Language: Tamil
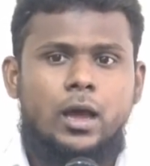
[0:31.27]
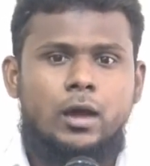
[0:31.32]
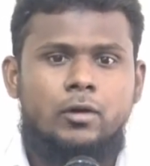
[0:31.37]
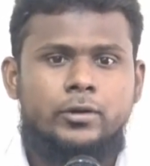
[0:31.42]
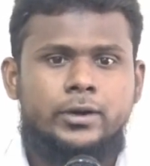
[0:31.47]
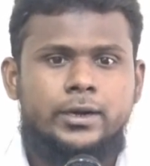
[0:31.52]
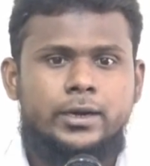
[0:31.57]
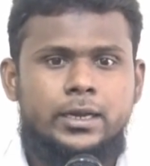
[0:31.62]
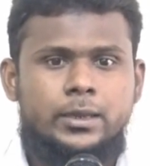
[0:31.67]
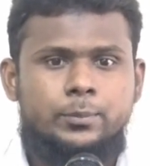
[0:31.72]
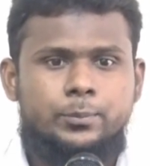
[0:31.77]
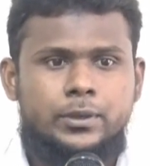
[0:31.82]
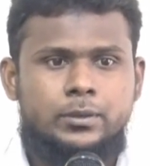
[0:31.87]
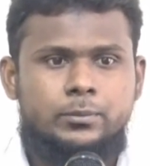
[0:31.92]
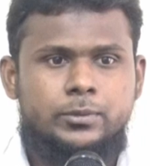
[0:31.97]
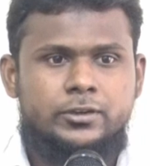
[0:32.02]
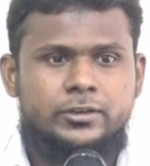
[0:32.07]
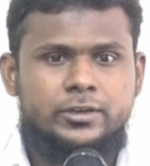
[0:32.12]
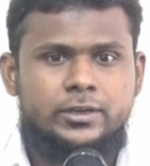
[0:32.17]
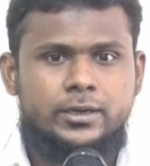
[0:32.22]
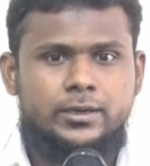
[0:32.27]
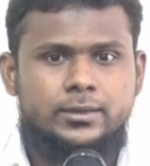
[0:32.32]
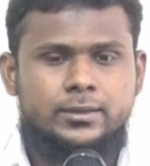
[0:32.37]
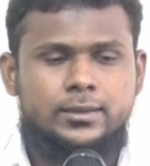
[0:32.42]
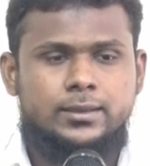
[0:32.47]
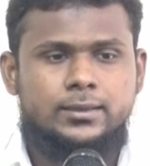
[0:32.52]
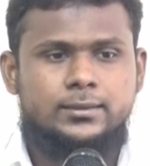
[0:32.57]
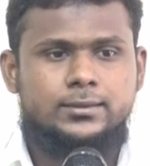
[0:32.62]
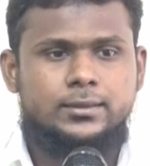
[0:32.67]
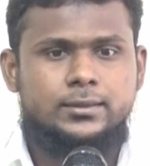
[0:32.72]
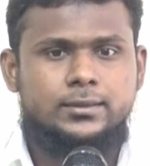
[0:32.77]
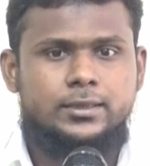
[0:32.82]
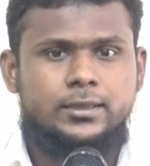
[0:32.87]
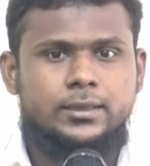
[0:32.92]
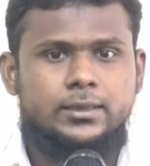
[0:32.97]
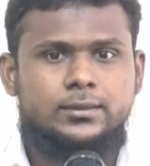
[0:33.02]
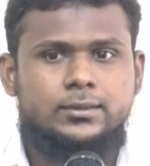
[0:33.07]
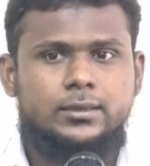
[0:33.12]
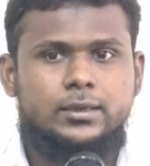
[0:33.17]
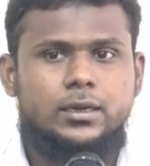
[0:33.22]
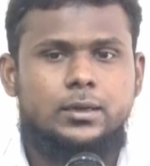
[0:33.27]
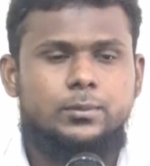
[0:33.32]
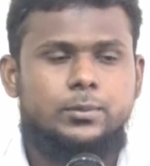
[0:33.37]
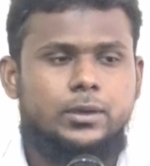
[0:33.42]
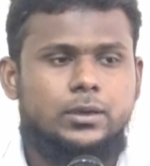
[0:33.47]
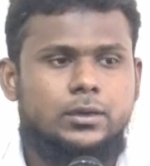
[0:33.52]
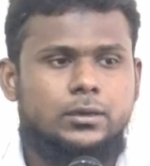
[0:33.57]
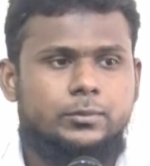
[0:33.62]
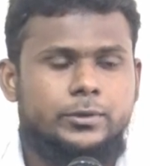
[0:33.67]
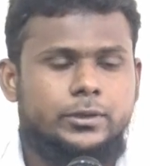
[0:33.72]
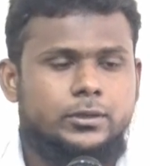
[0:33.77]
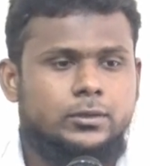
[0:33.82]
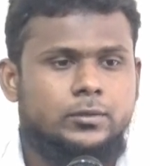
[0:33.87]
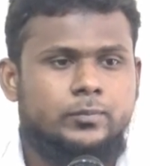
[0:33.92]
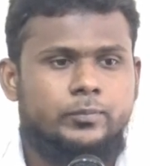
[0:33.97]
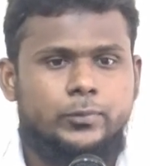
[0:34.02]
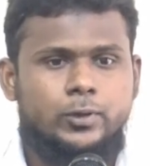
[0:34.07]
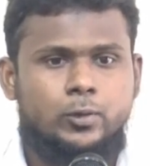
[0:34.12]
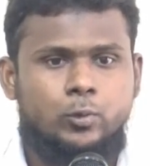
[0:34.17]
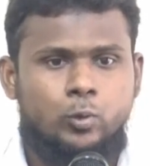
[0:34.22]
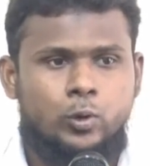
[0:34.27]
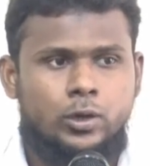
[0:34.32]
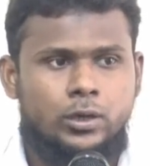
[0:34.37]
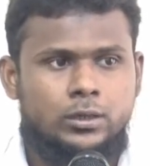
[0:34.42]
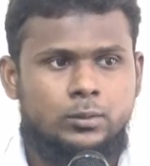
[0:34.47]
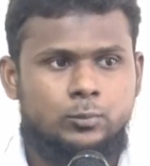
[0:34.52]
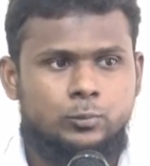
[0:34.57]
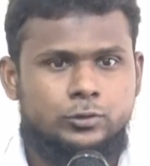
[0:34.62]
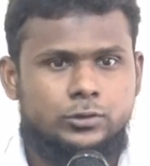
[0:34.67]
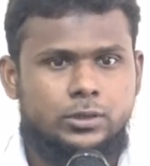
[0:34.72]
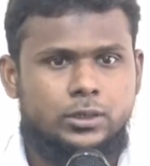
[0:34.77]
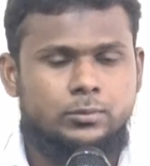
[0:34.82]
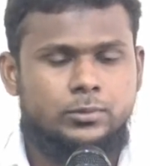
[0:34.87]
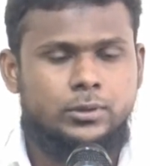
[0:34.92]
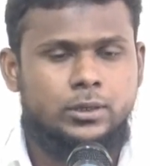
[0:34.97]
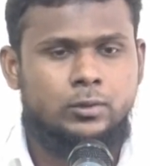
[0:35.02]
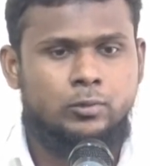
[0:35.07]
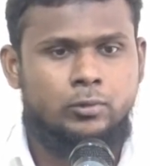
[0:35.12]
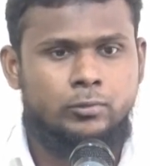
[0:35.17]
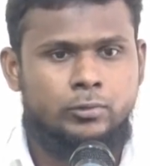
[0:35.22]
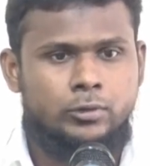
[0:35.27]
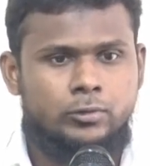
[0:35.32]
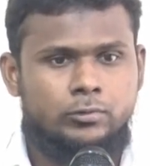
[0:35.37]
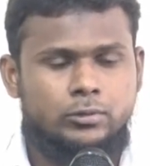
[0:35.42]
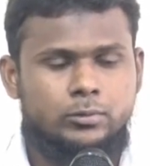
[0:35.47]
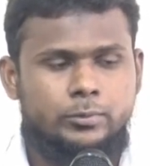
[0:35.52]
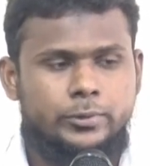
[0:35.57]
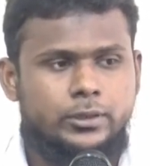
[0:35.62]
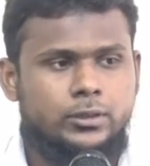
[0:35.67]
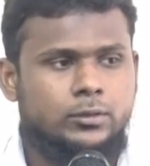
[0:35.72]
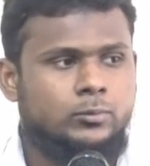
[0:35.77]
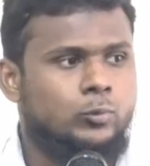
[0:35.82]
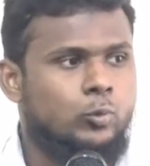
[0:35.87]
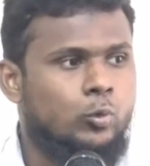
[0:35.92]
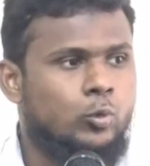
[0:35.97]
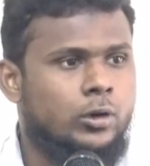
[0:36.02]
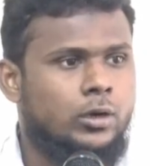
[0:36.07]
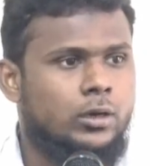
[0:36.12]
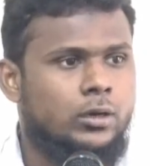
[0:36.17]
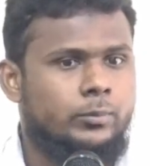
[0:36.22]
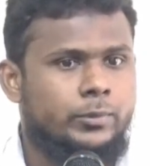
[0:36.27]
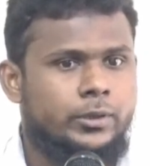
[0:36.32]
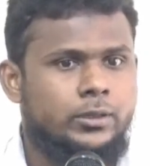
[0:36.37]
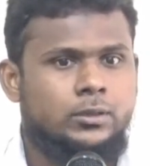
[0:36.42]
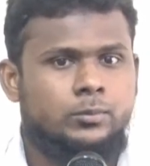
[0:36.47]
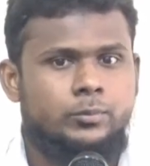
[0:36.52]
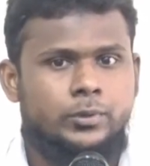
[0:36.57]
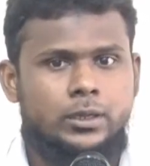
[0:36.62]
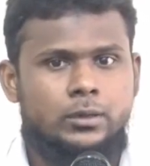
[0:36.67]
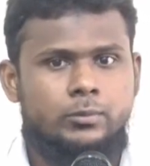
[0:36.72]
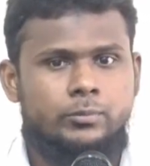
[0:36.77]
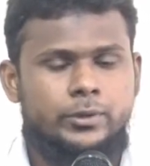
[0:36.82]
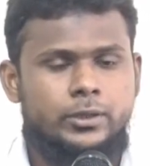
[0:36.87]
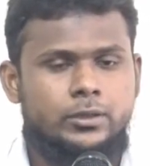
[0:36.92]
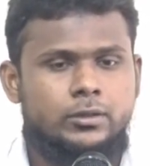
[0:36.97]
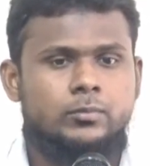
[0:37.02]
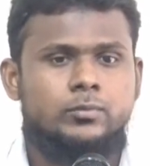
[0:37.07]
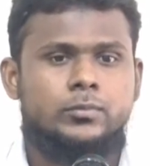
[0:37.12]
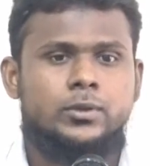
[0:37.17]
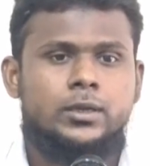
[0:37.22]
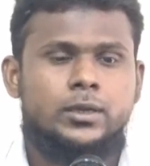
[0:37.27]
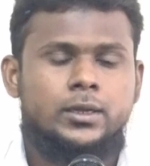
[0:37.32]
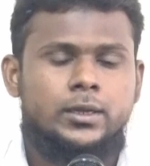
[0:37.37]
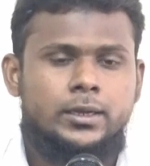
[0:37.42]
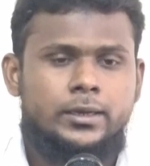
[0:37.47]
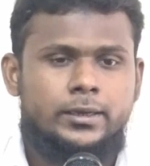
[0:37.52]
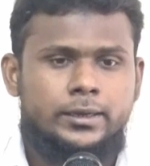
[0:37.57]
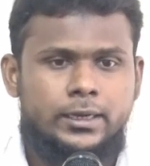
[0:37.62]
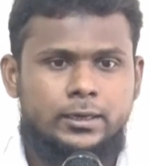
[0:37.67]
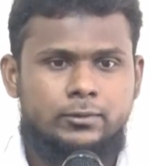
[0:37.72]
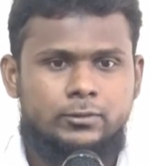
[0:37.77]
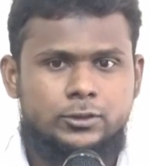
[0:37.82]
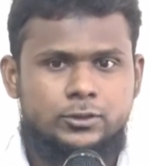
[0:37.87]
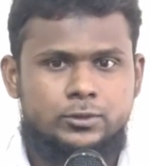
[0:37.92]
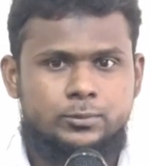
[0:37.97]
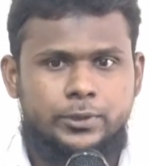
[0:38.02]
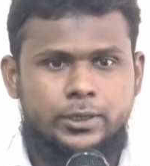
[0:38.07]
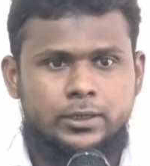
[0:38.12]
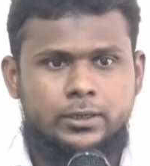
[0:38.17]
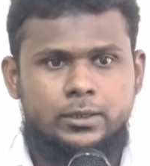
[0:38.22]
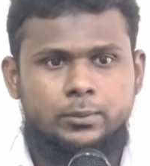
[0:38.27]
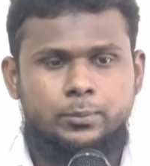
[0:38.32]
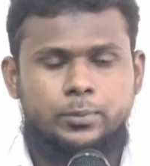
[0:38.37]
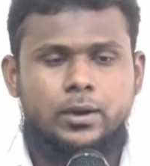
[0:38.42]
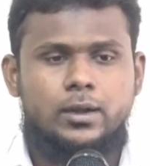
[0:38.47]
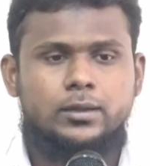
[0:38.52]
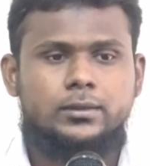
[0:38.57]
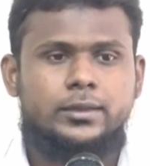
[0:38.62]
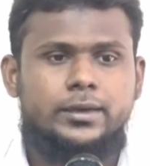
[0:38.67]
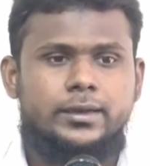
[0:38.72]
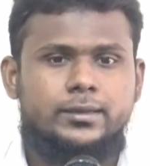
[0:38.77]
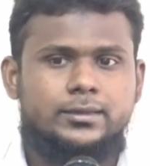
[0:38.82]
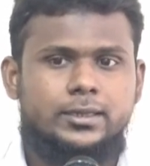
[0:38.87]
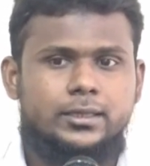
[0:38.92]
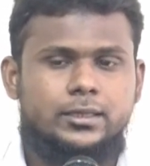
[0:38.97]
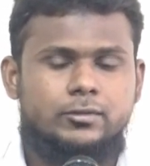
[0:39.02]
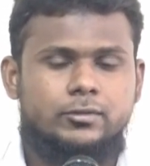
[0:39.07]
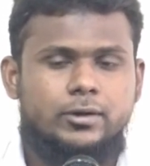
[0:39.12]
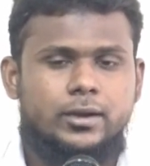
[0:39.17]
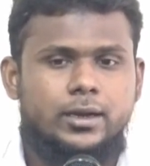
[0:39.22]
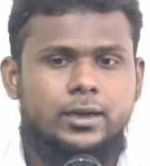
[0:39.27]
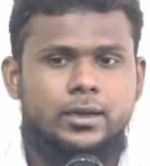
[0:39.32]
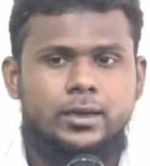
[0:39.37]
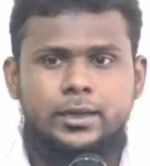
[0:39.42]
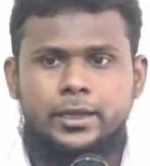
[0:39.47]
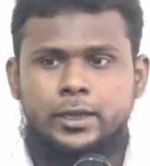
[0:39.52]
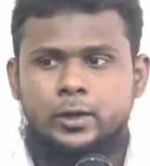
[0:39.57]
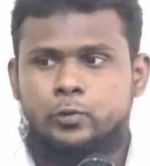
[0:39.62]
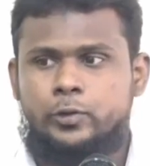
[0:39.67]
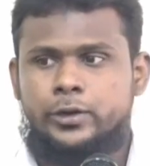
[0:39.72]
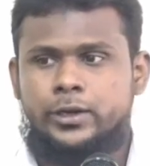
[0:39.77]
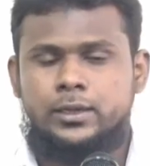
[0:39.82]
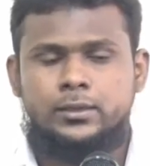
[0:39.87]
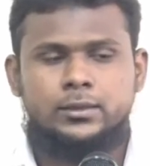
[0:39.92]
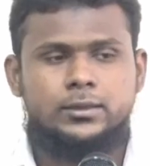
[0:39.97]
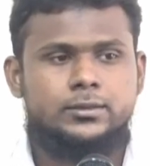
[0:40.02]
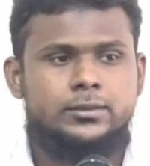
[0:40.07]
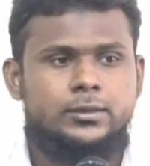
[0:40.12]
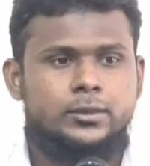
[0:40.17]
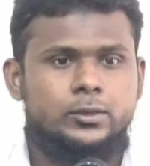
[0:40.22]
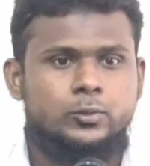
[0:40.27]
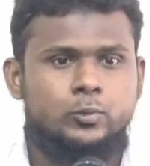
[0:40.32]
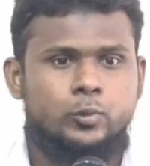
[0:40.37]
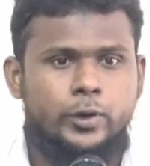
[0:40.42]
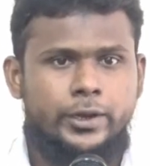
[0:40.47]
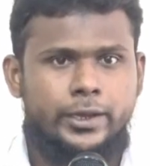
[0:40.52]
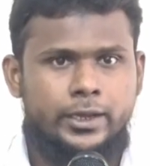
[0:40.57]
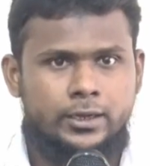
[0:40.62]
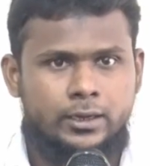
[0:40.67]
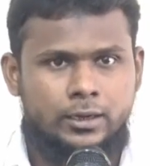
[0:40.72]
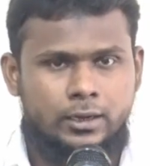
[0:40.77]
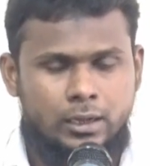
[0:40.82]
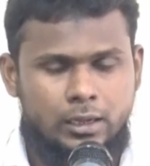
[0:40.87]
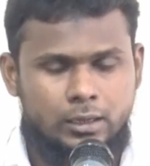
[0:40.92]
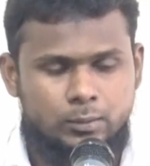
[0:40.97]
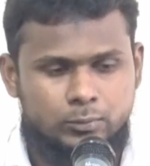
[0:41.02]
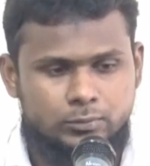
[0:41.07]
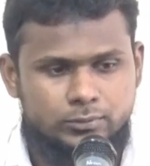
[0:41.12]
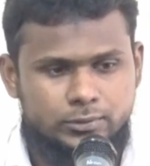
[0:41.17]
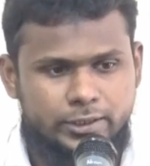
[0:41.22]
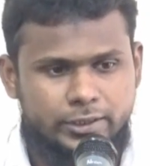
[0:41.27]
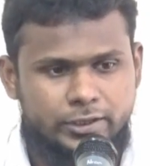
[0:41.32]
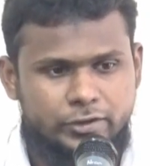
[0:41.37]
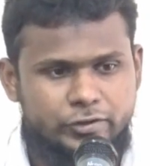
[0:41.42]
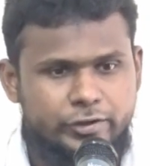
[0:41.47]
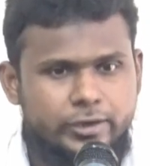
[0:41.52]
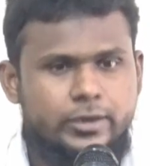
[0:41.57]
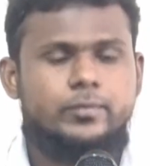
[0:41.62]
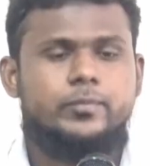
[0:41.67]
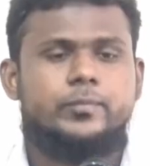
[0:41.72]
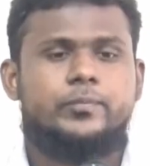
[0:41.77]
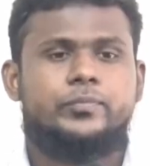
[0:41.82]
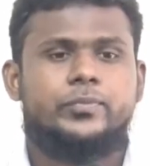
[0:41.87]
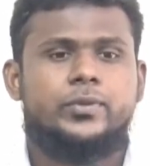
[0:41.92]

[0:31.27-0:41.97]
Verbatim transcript: அவர்களை பின்பற்றி நடந்த சத்திய சகாபாக்கள் மீதும் உலக முஸ்லிம்கள் ஒவ்வொருவர் மீதும் உங்கள் மீதும் என் மீதும் நிலவட்டும் என்று பிரார்த்தனை செய்தவனாக என்னுடைய இந்த சிறு உரையை நான் ஆரம்பம் செய்கின்றேன்